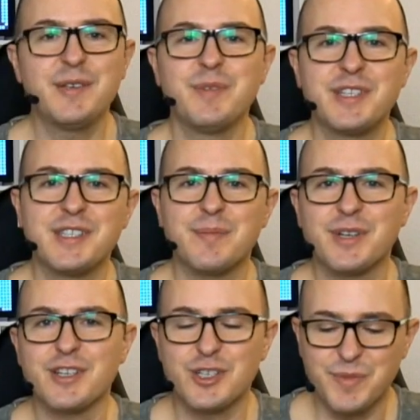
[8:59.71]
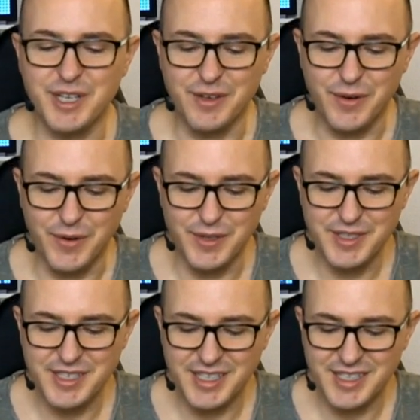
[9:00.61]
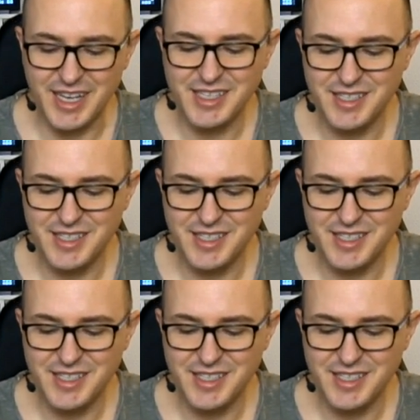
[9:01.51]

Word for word: mit dieser Brille spielen. Und das ist